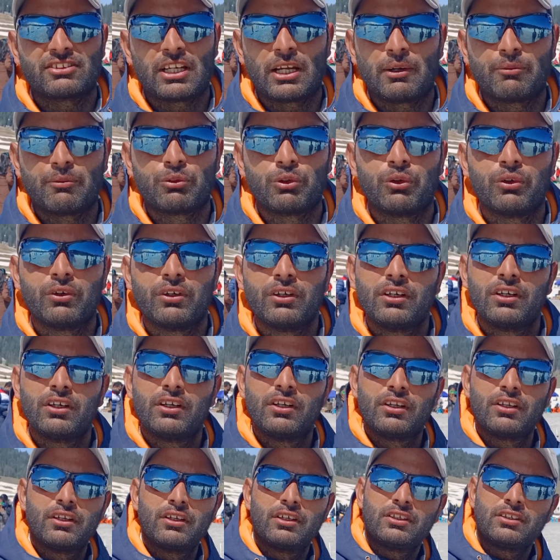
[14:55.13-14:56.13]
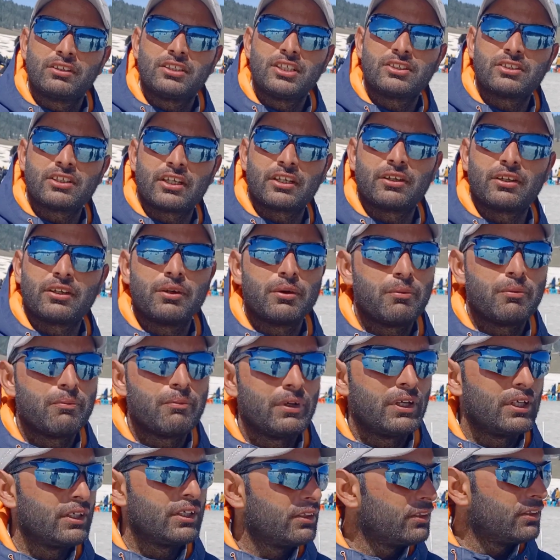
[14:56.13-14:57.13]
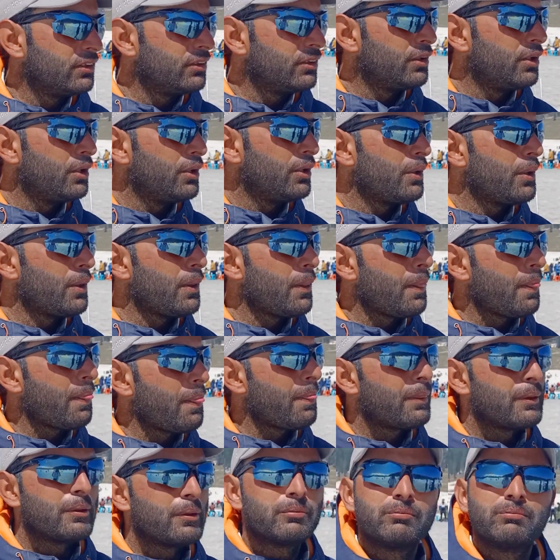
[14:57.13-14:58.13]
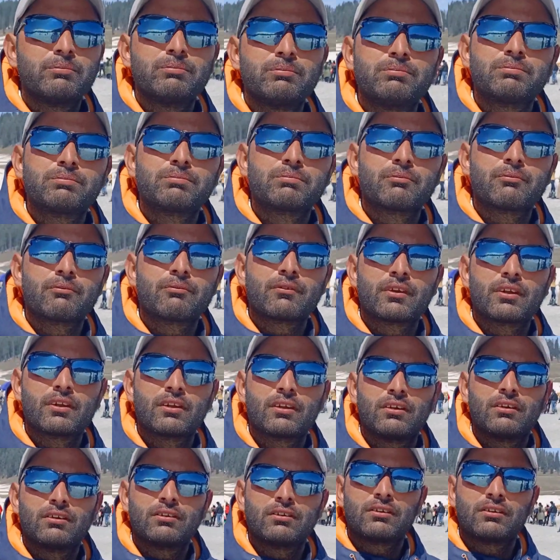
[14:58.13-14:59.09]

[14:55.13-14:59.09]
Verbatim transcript: सर आपको ठीक है जी सर सो so, मुश्ताक भाई थैंक यू आपने हमसे बात